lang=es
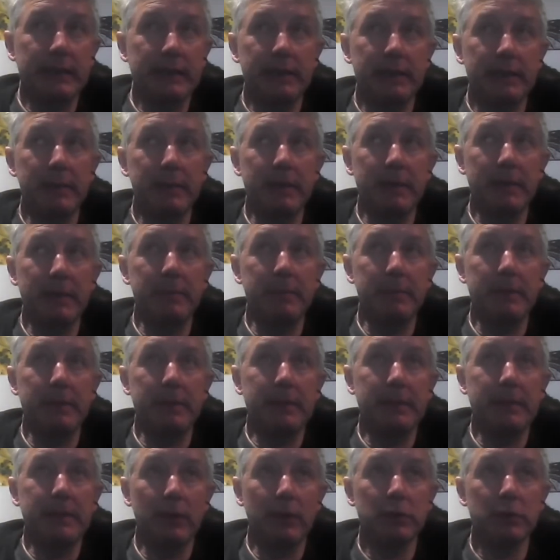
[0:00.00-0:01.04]
me han
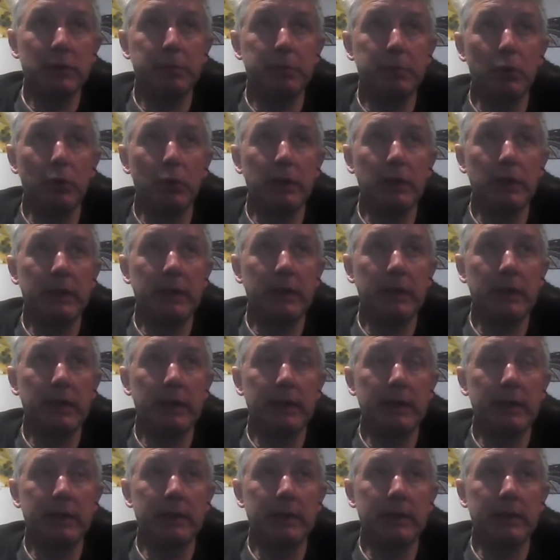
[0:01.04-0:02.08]
invitado a exponer
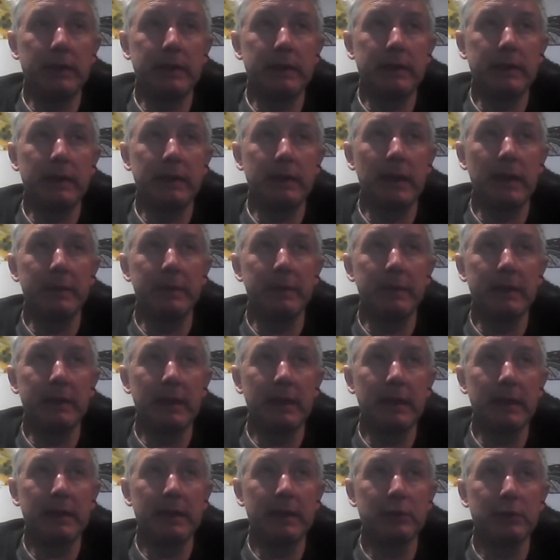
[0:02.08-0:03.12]
en la
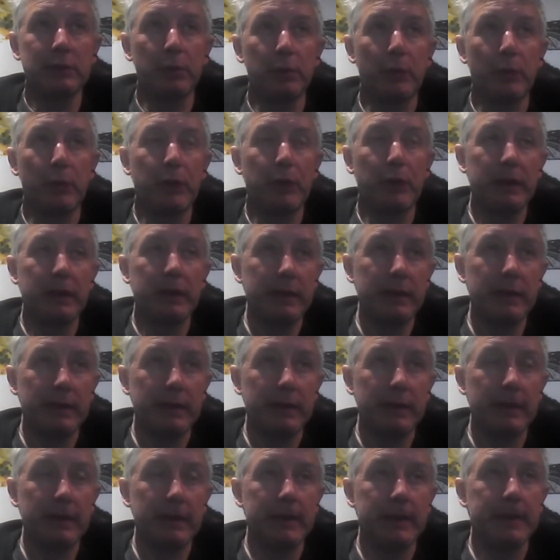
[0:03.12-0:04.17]
Bienal Antropocene
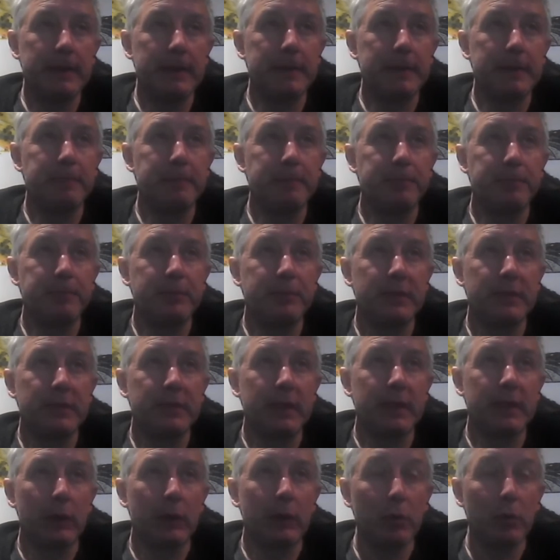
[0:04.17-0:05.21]

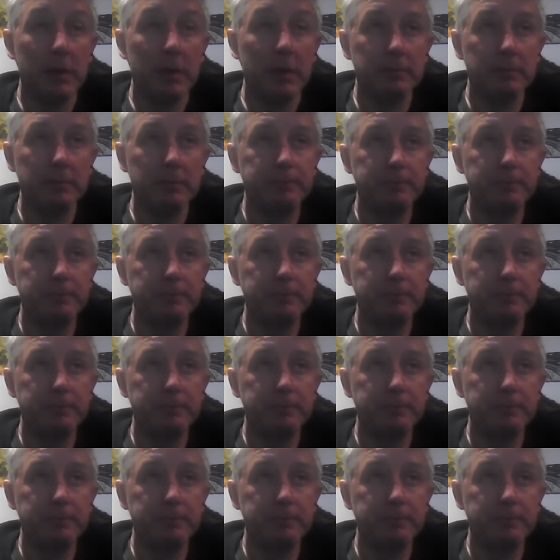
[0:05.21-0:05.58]
de, Roma,